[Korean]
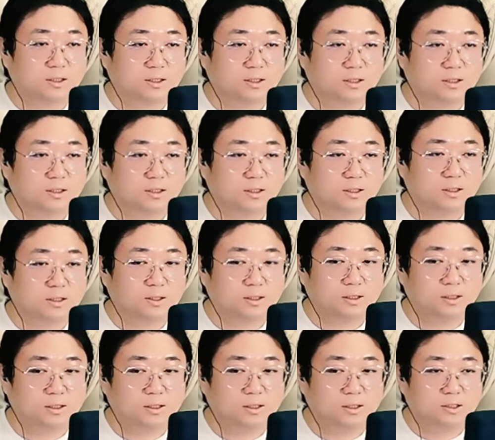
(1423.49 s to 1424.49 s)
그렇게
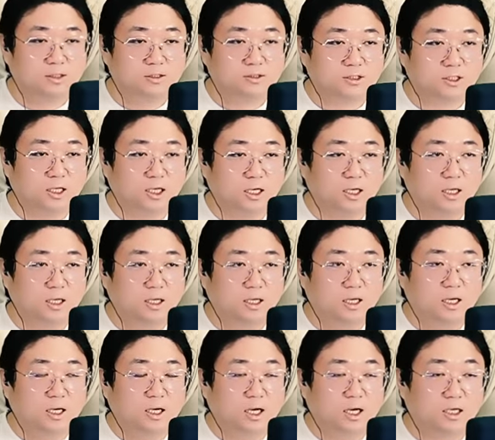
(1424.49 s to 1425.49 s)
막무가내로 자, 가실
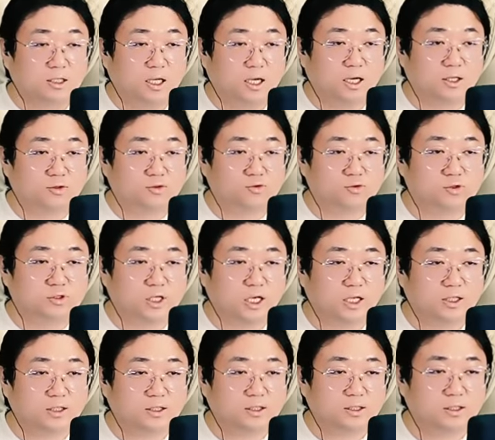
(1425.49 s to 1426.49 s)
거면 하나 둘
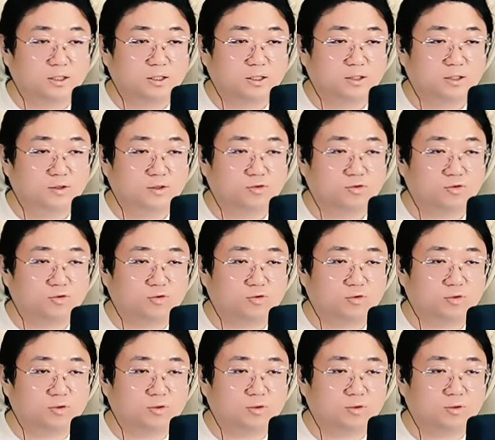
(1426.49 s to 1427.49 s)
셋. 예.
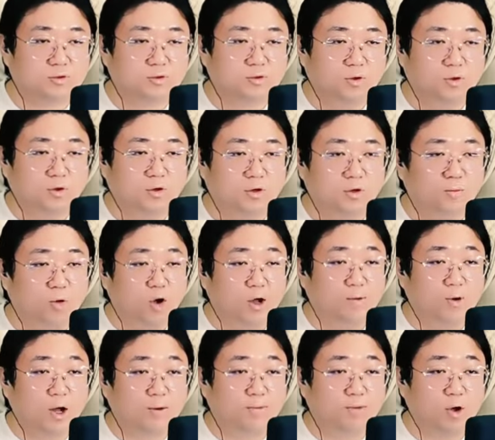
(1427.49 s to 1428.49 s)
어, 어
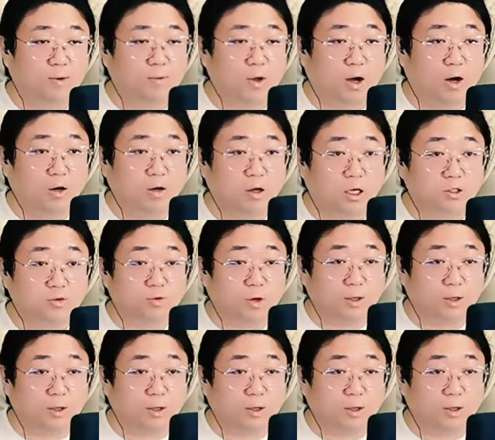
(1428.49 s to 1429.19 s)
뭐야 뭐야 뭐야 뭐야? 뭐